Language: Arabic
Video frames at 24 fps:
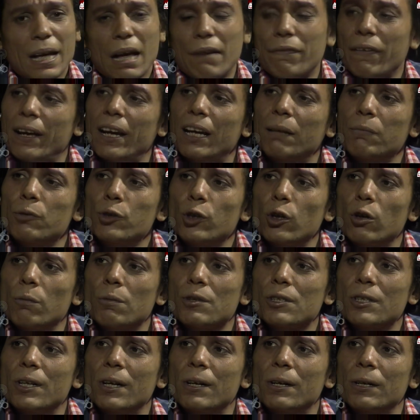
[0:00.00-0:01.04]
افعالك مش حقب
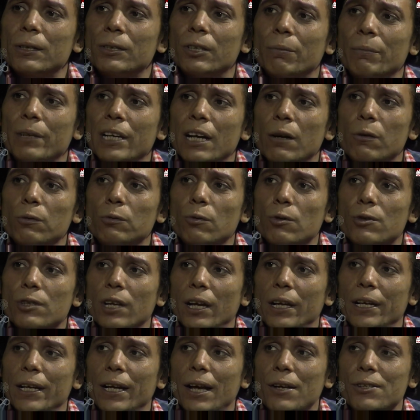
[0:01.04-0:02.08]
سجاره ترميها وتدوس
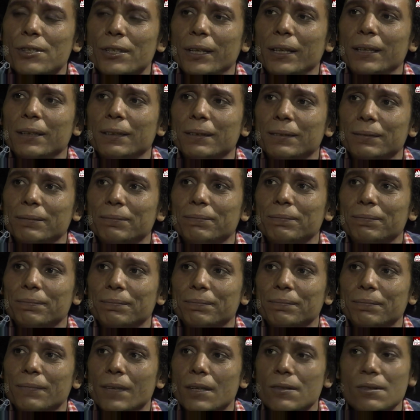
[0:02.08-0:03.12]
عليها يا حسين
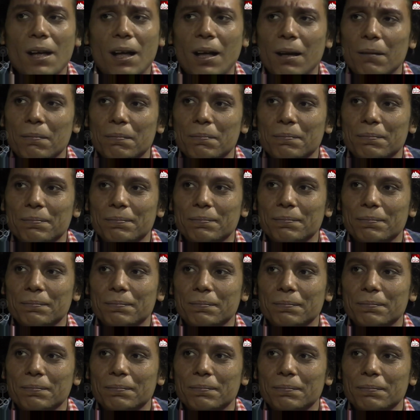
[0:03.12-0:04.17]
صعب
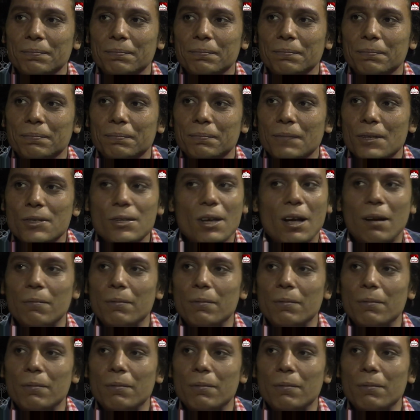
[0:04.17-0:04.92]
صعب